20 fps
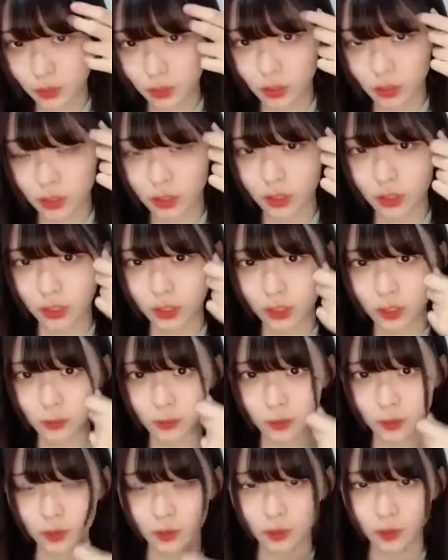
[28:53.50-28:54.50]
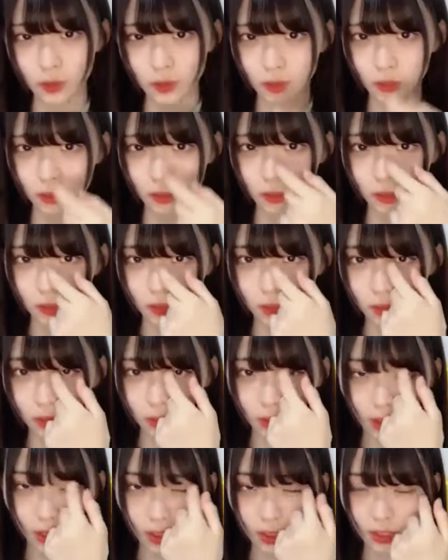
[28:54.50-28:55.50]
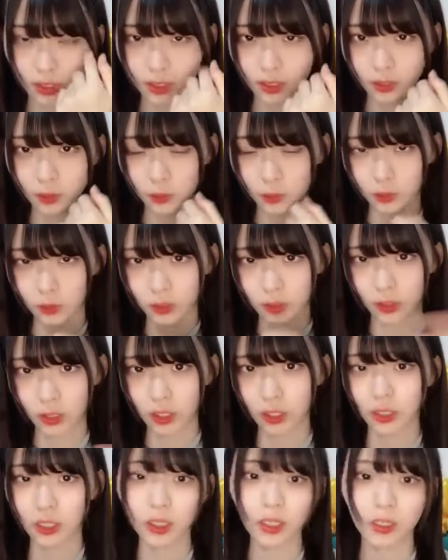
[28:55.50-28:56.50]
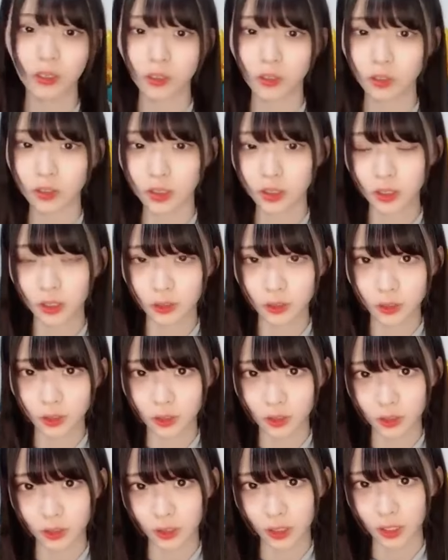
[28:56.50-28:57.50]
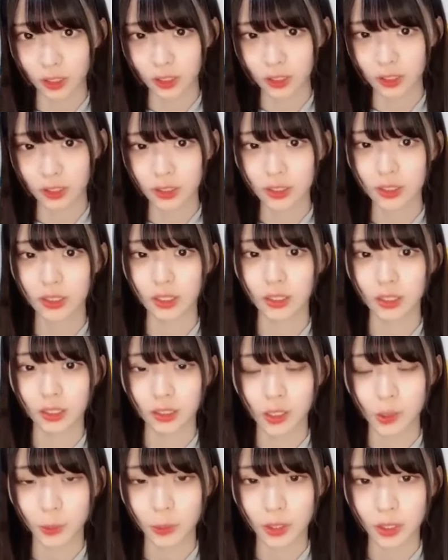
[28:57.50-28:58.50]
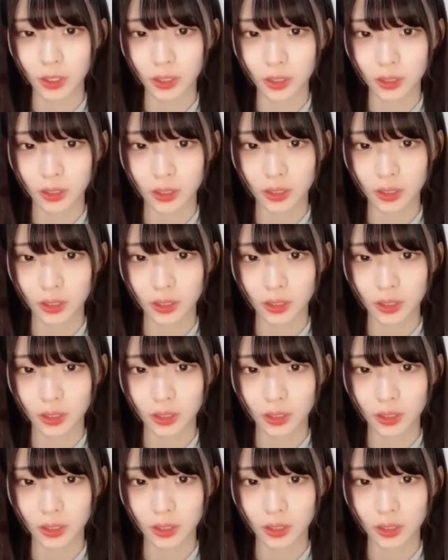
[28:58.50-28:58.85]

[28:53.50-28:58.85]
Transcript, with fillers: いう時になんかでもちょっとう嬉しいことにね使われる退院したんかなみたい